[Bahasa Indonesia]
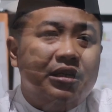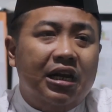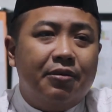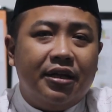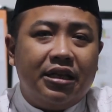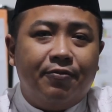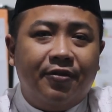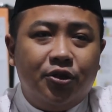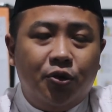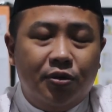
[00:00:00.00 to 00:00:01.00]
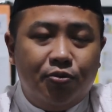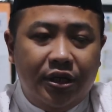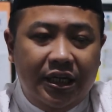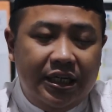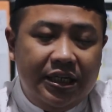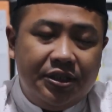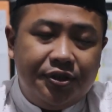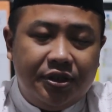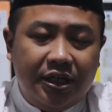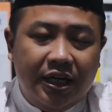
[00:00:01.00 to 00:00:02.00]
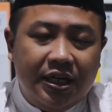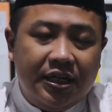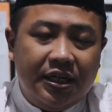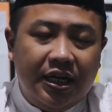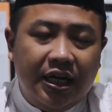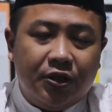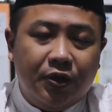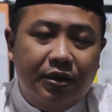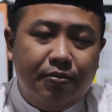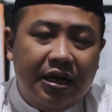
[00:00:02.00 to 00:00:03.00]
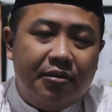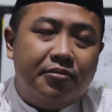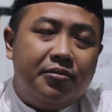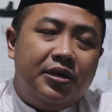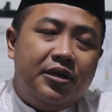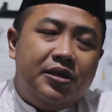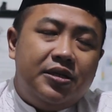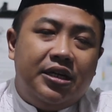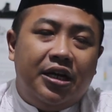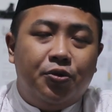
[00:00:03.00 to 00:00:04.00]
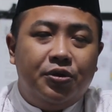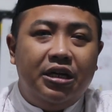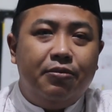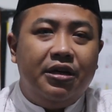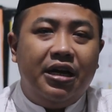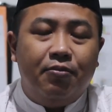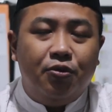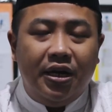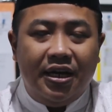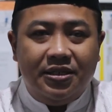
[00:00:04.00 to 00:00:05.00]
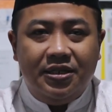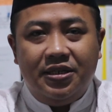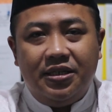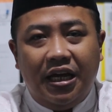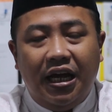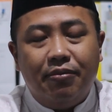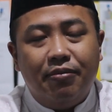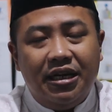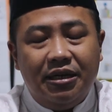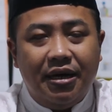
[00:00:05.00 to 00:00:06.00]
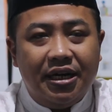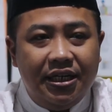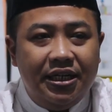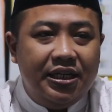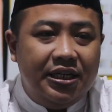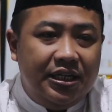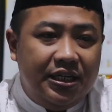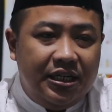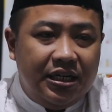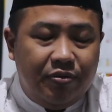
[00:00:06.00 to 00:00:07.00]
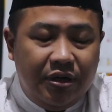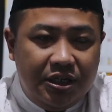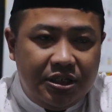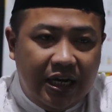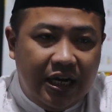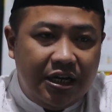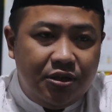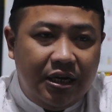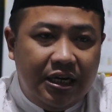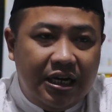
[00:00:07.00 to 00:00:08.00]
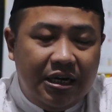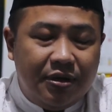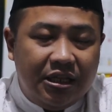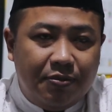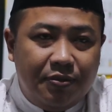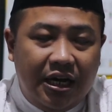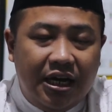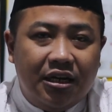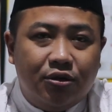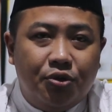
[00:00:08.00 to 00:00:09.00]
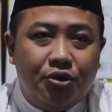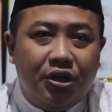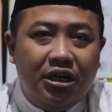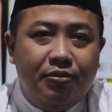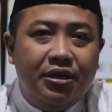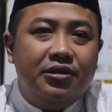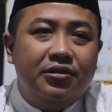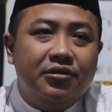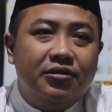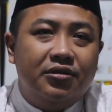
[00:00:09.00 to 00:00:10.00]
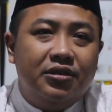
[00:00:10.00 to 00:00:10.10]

Di dalam kitab Fathul Mu'in, Syekh atau Imam Zainuddin bin Abdul Aziz Al-Malibari, kemudian disyarahkan juga di dalam kitab I'anatul Talibin,